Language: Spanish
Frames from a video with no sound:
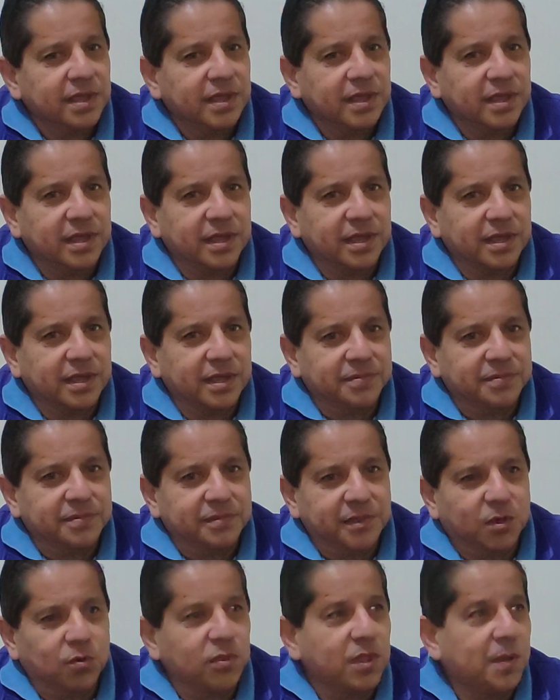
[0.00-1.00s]
eh,
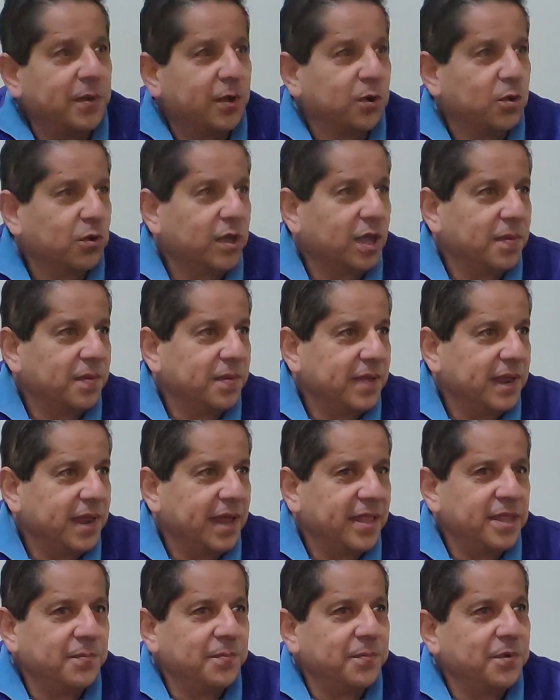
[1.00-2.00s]
es una parroquia bien
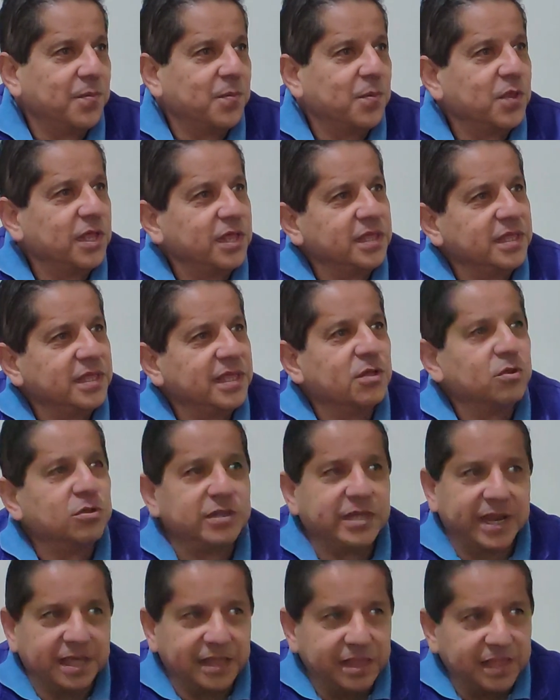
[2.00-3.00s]
grande, pues hemos
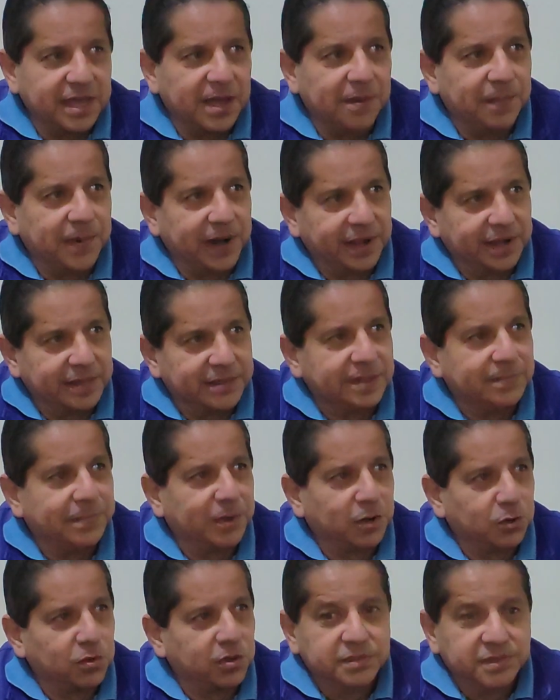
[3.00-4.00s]
destinado tres días para esa
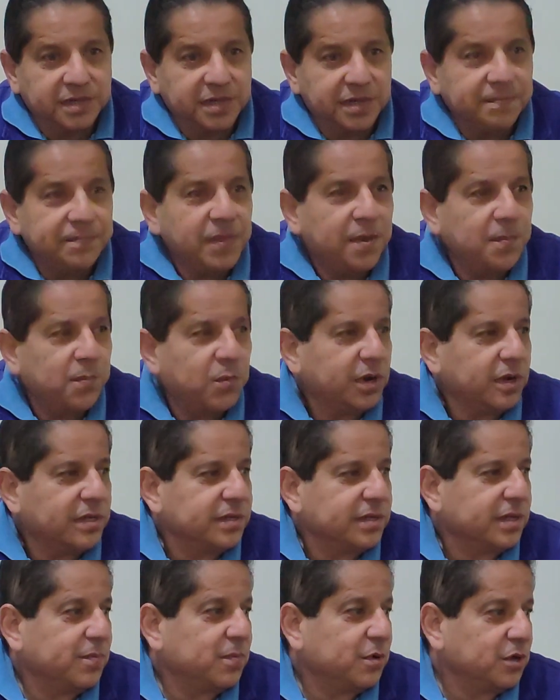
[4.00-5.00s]
parroquia. Sí,
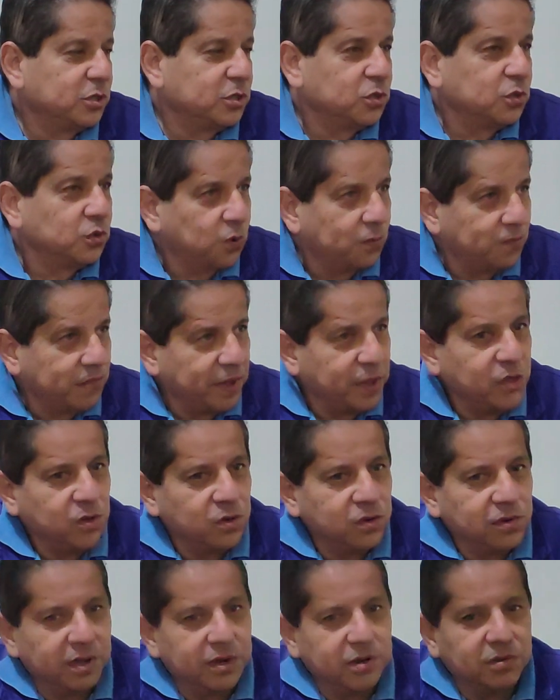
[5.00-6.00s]
hemos, hemos hecho un
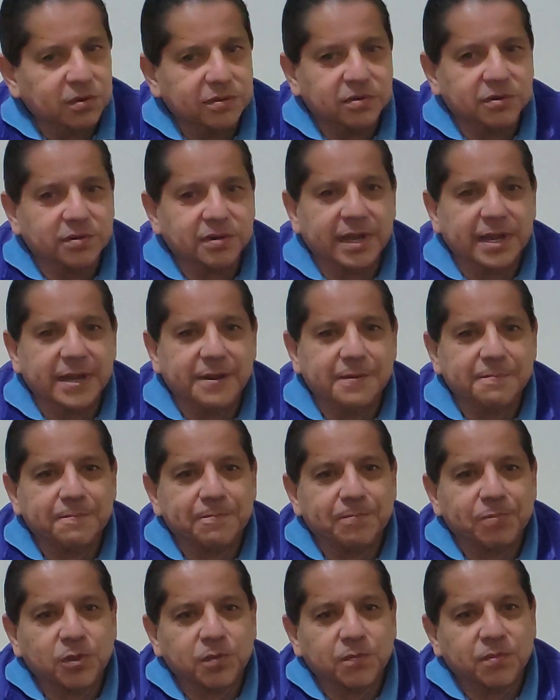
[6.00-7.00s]
convenio con,
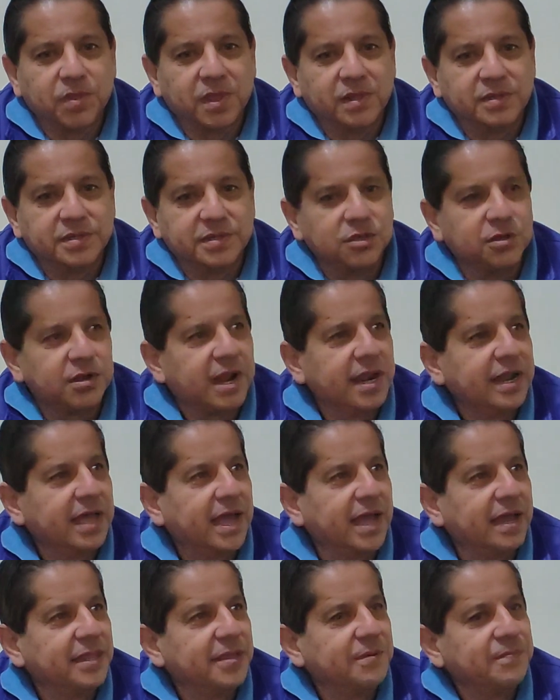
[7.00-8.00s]
el, señor
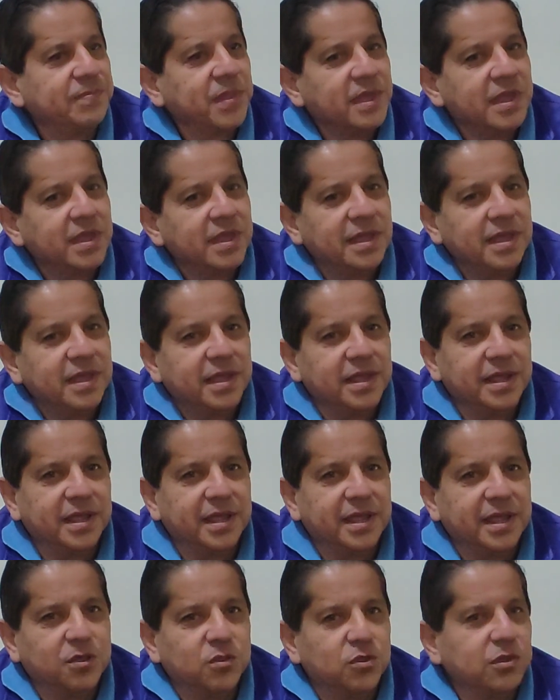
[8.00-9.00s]
alcalde en
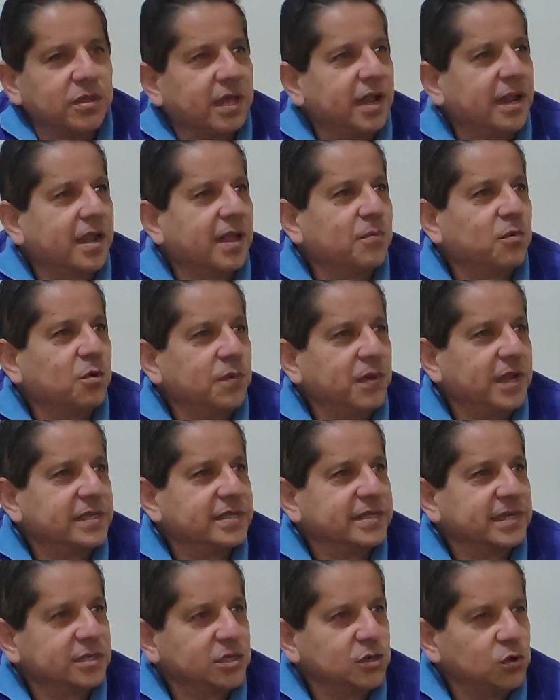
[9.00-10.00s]
que ellos nos dan la
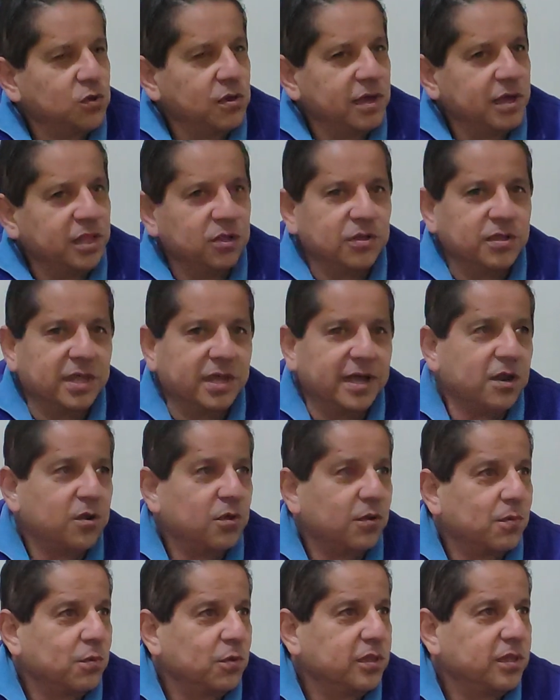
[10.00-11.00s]
movilización y nos dan
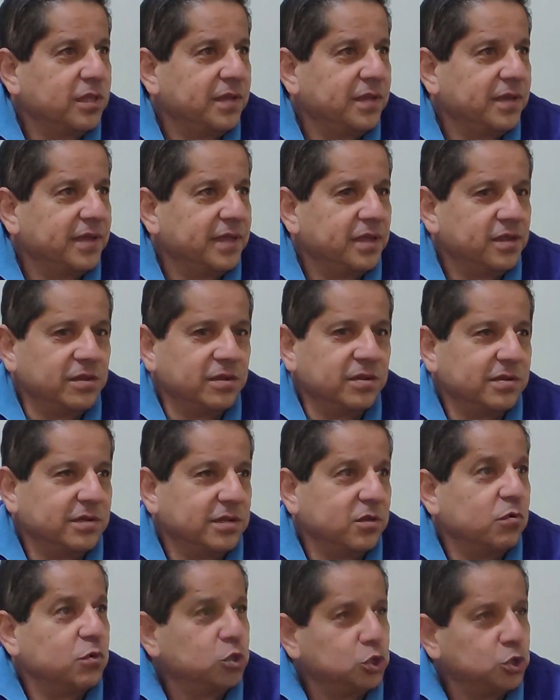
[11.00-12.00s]
el combustible de
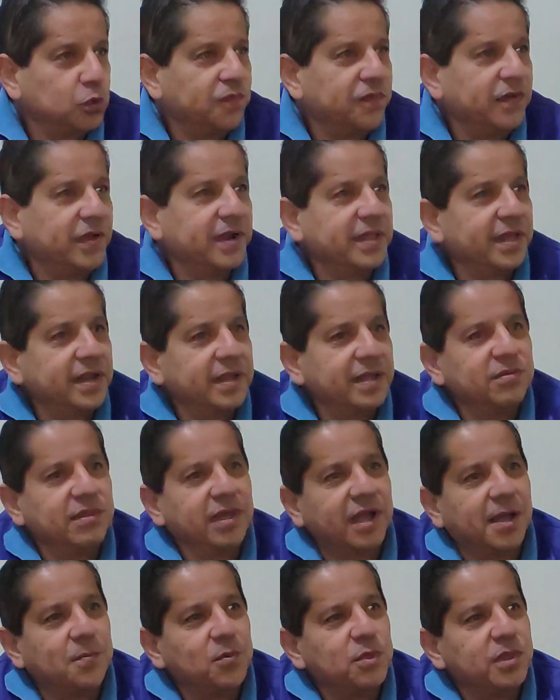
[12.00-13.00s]
y un chofer de,
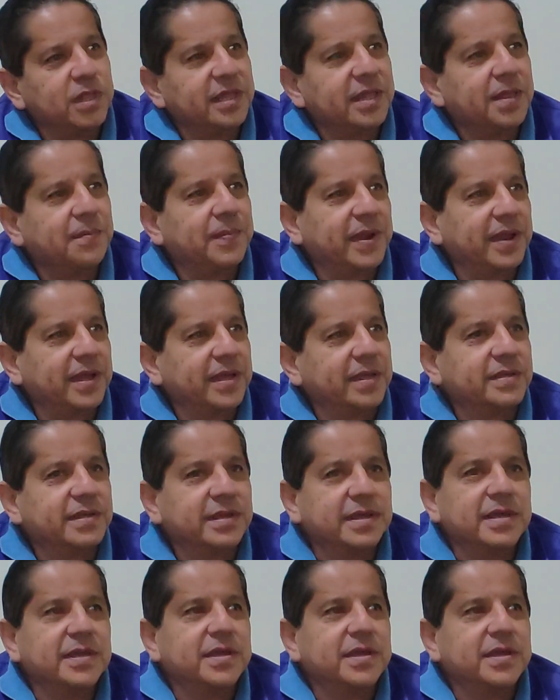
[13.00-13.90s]
una camioneta para, que,